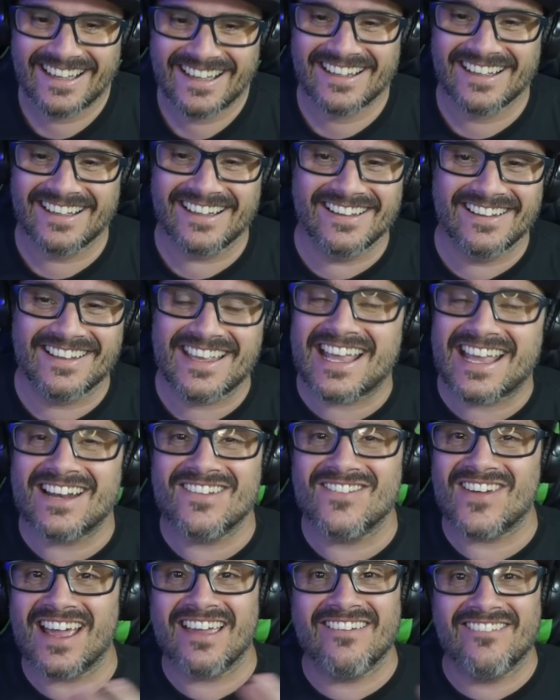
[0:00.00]
O que, que ele
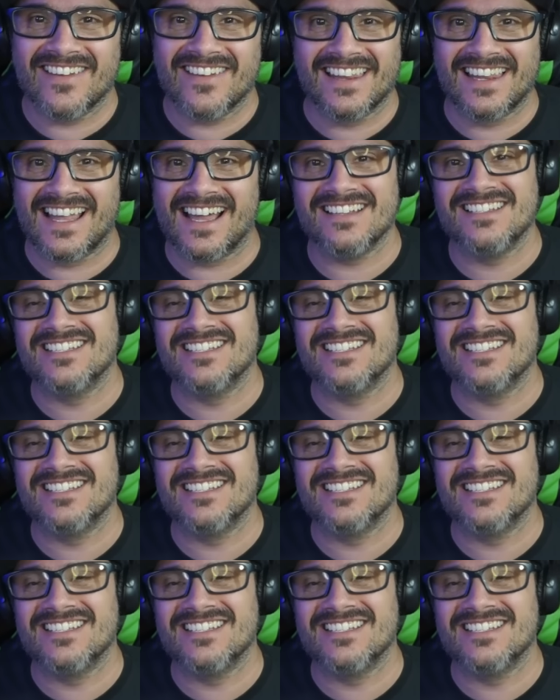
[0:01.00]
vai revelar?